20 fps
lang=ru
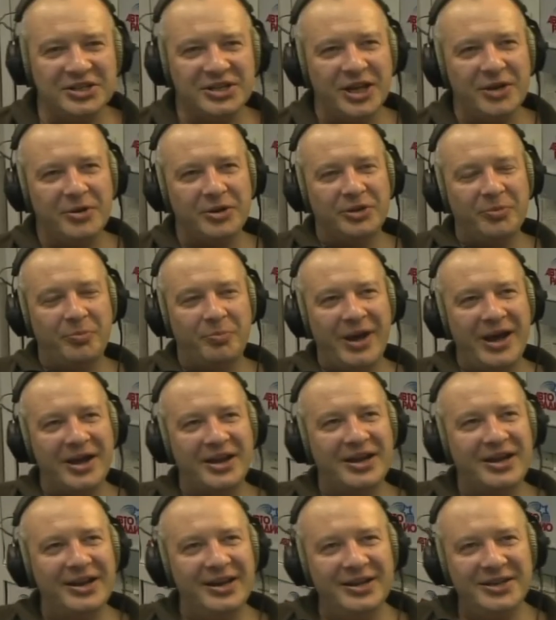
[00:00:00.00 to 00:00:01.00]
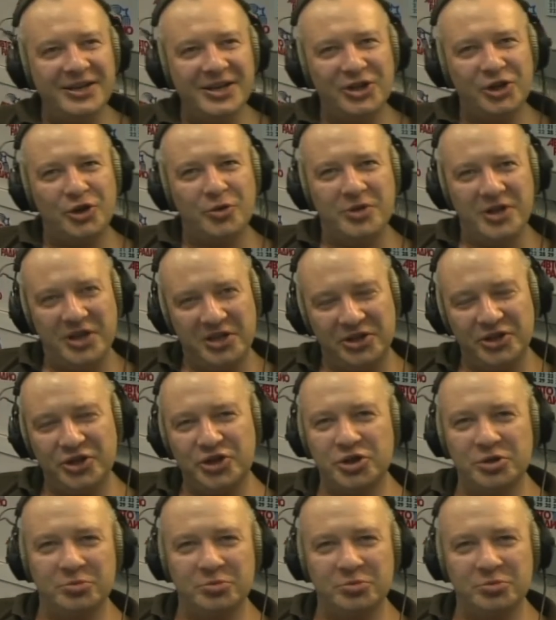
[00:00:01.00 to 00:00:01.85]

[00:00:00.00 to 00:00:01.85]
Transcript: знаю, это байка или нет, но мне, это,